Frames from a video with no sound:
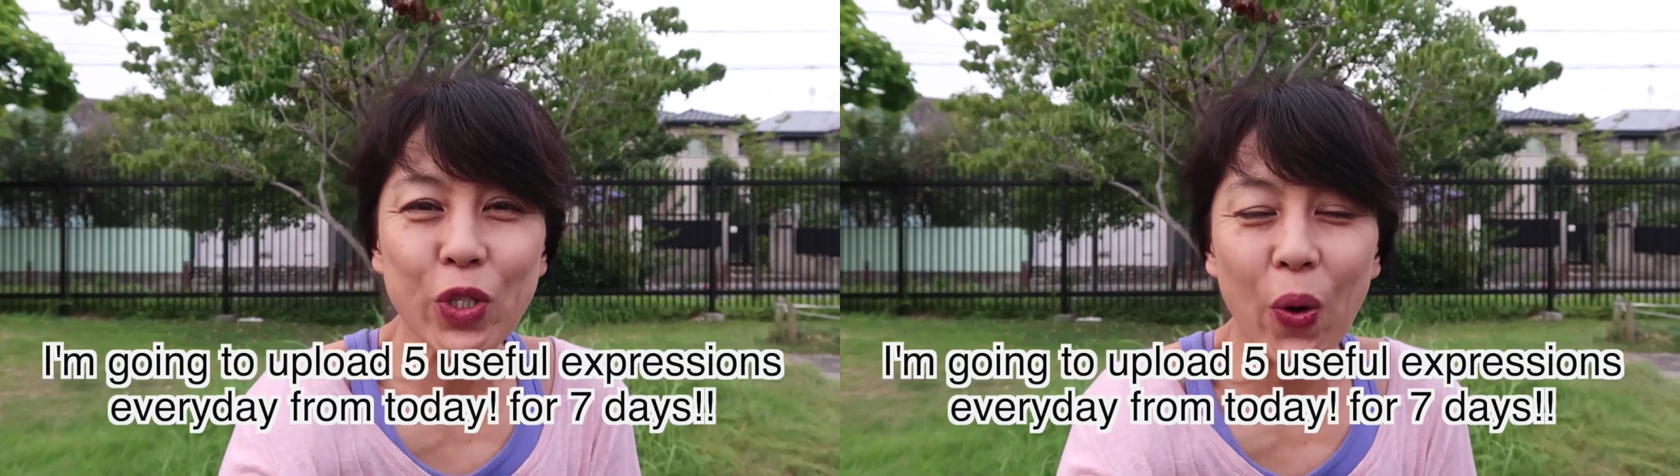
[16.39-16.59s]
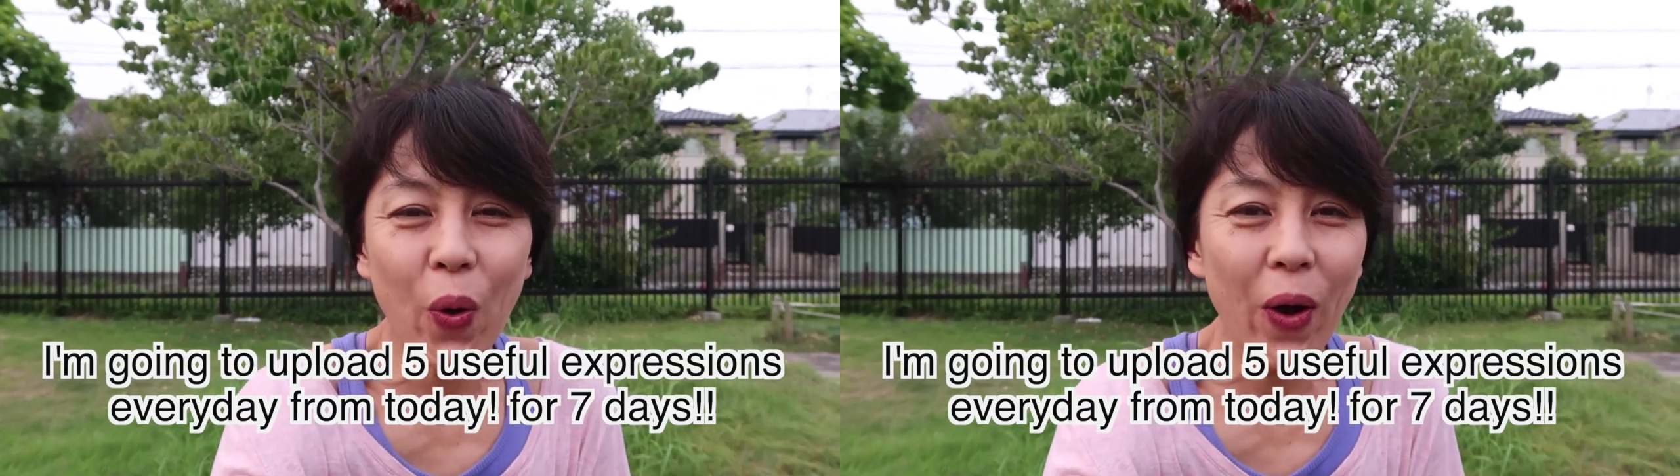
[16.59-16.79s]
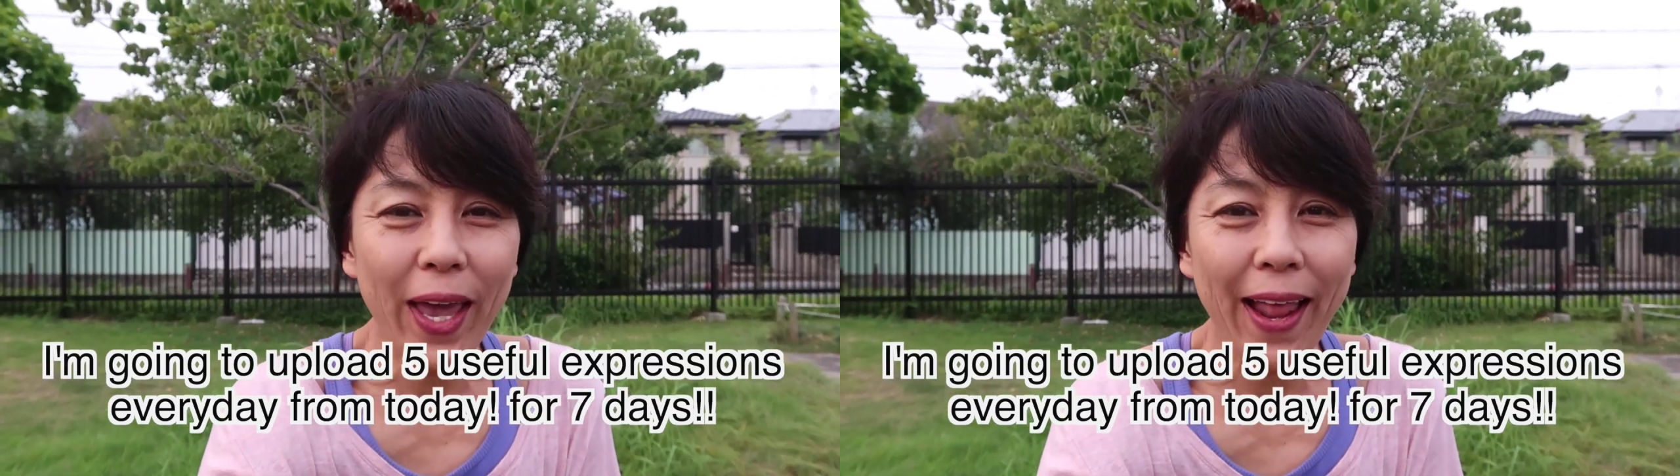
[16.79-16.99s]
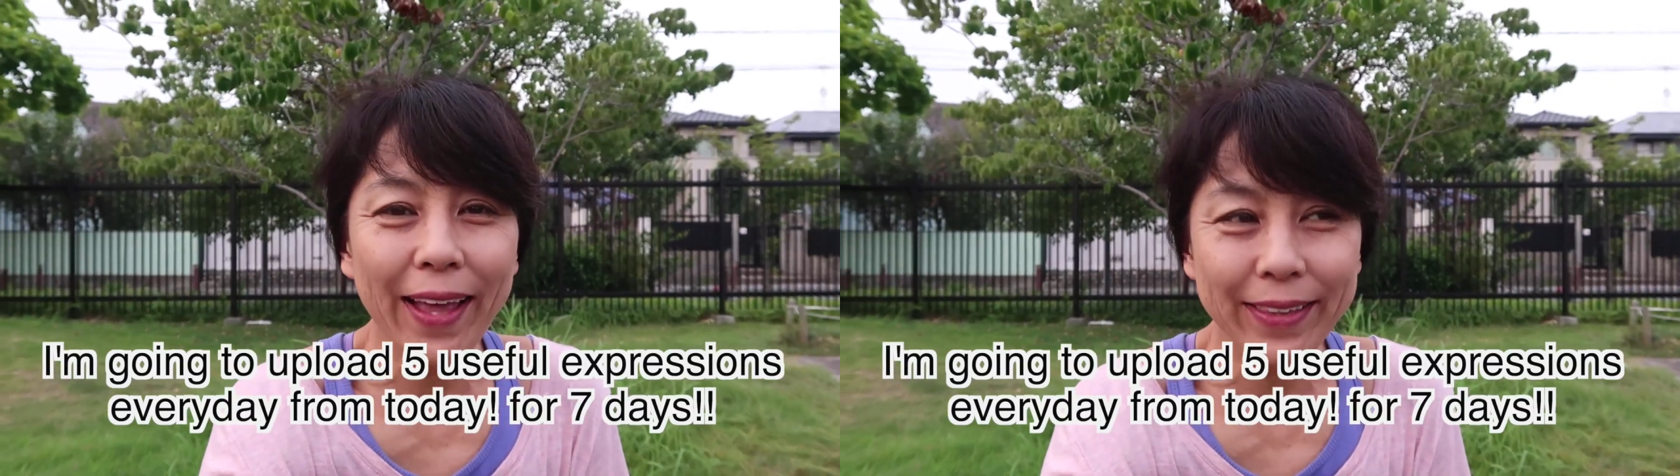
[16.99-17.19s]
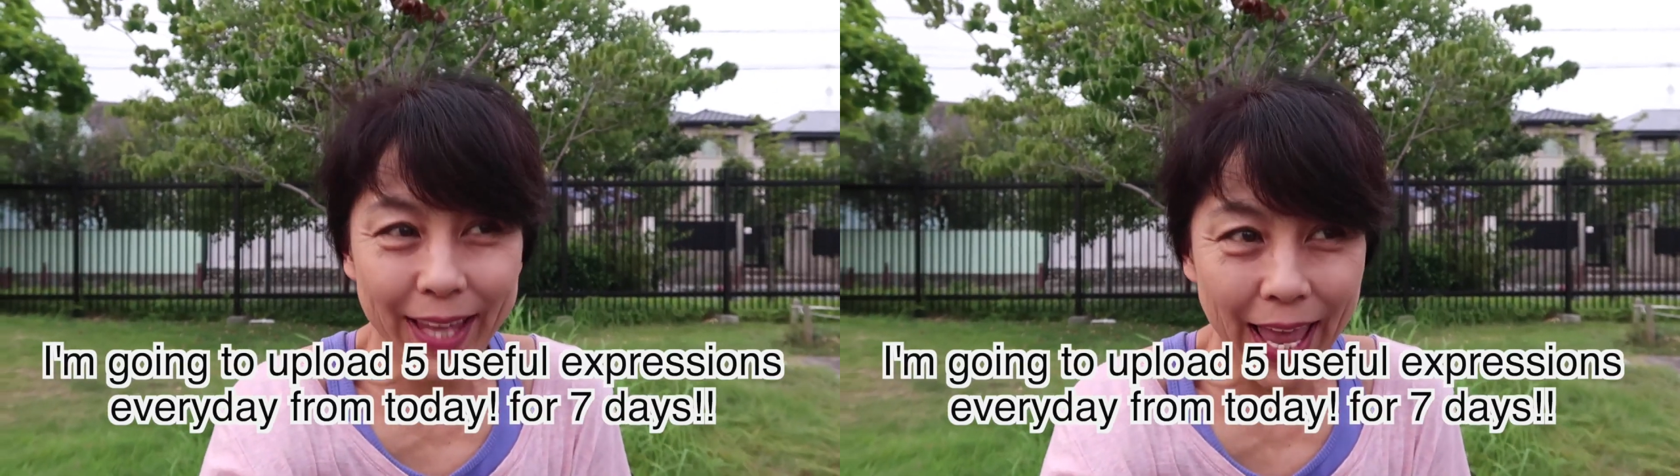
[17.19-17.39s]
章を
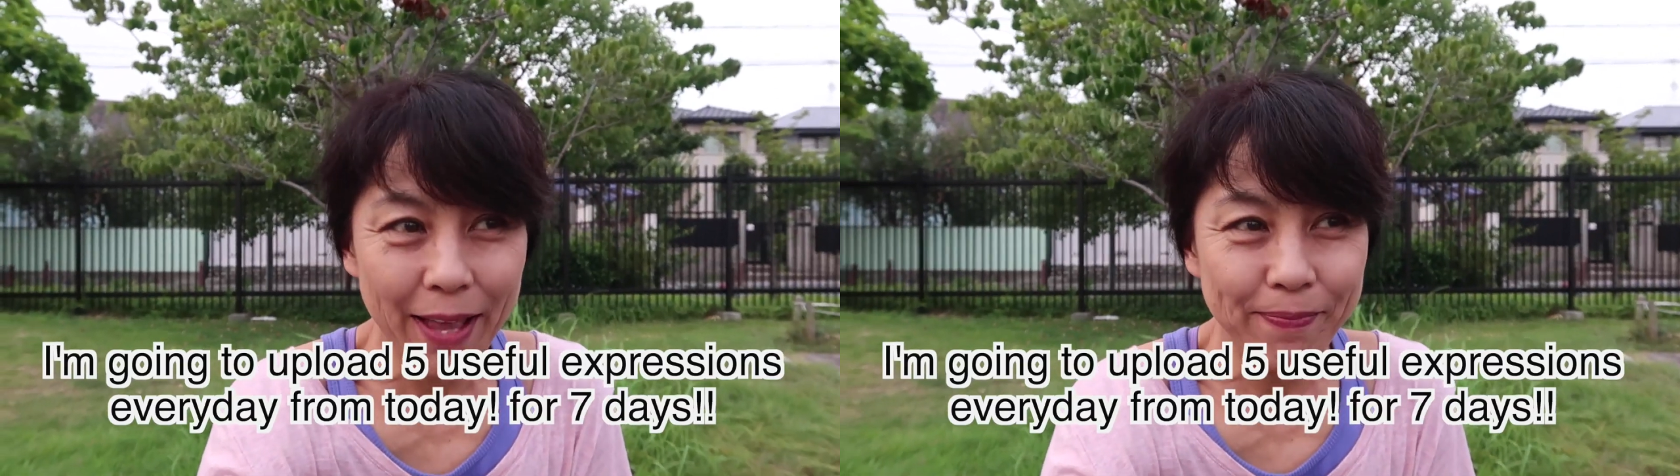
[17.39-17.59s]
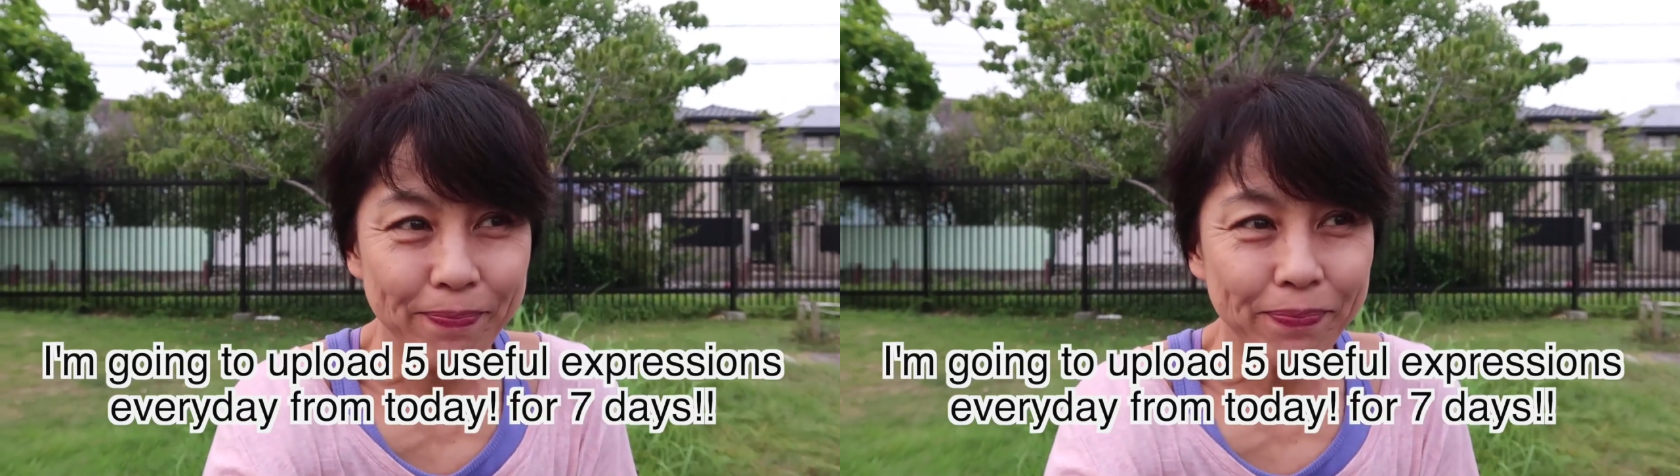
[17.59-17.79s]
選んで、